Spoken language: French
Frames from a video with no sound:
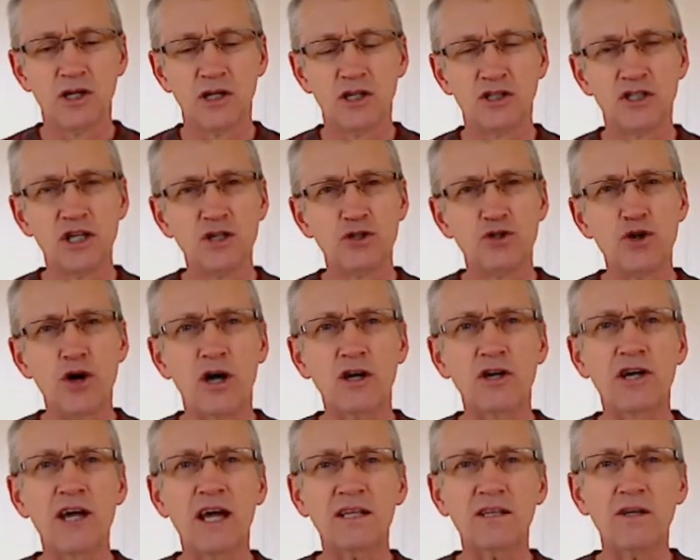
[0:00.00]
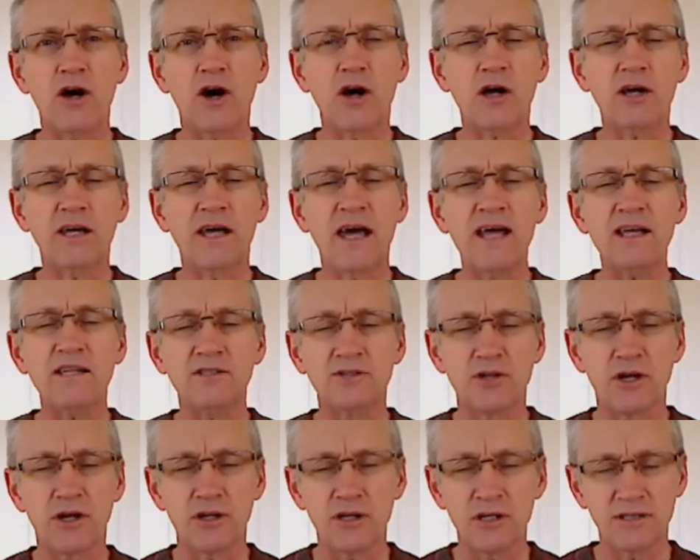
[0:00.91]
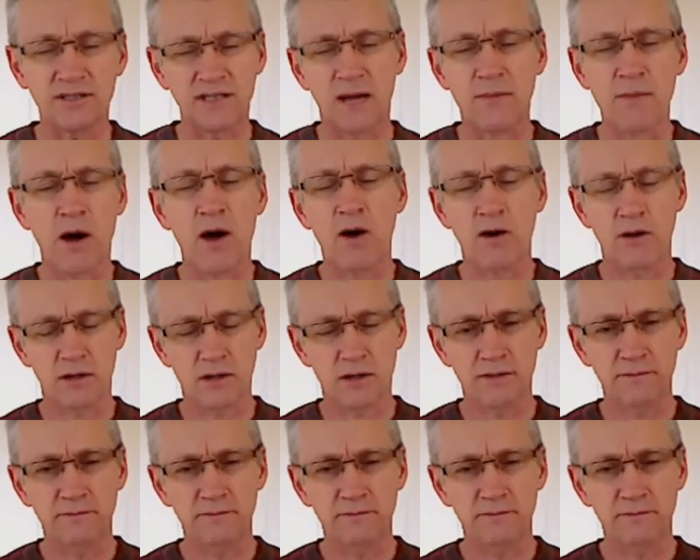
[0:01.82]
Jésus orchestre sa mort.